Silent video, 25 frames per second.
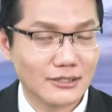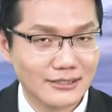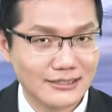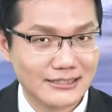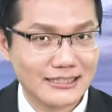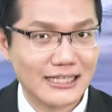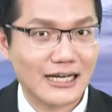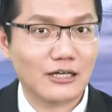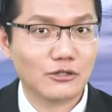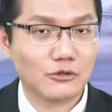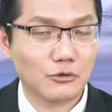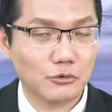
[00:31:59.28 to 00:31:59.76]
的
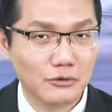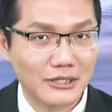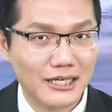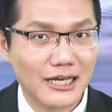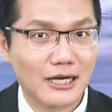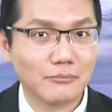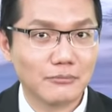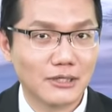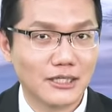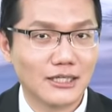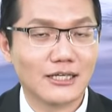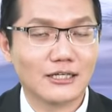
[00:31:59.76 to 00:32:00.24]
长荣、
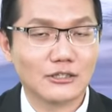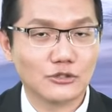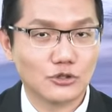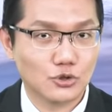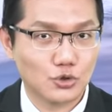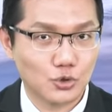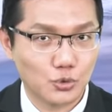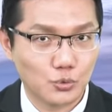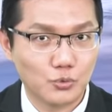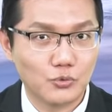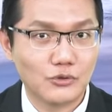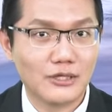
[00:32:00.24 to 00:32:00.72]
扬明一样是
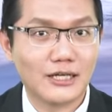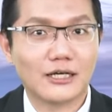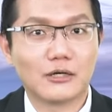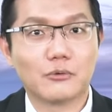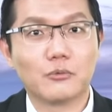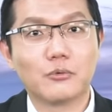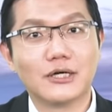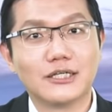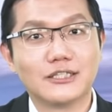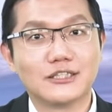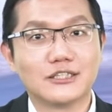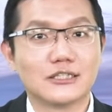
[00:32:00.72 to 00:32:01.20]
处于那个
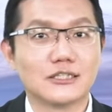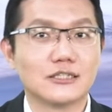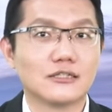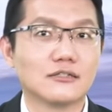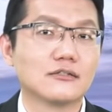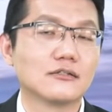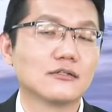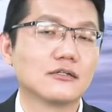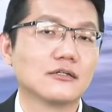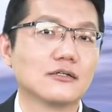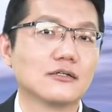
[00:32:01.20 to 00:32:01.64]
位阶。